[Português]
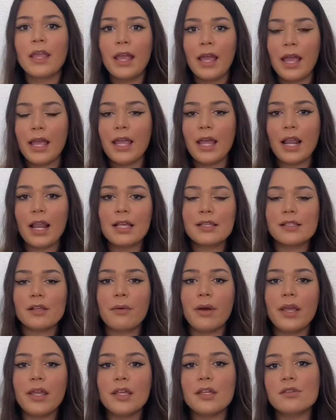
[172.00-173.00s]
em
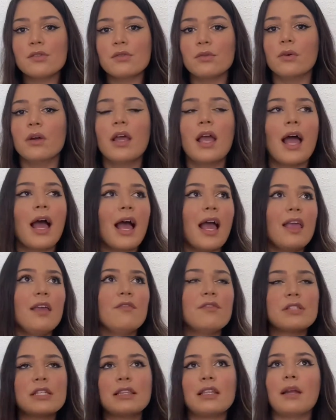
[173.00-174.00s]
relação a isso. Aí
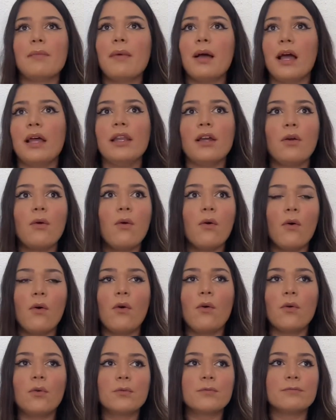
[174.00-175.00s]
você trabalha
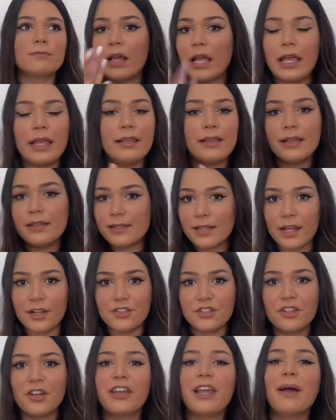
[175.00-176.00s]
com
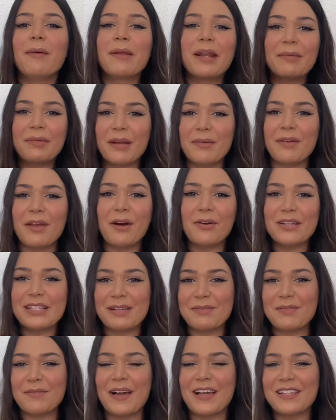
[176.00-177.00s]
estética, que pra mim é um
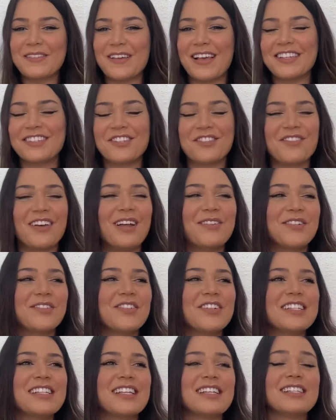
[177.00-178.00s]
exemplo mais fácil de falar pra
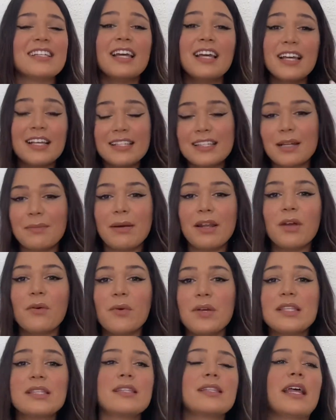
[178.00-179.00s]
vocês. Você trabalha com
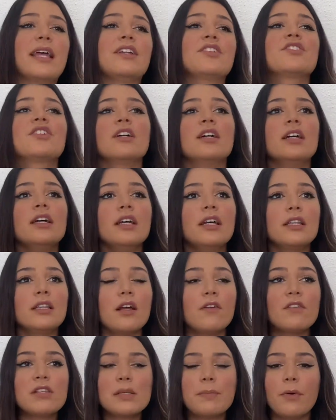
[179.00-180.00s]
estética.
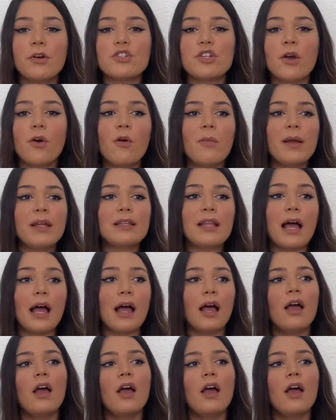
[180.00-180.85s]
Então você pode recomendar: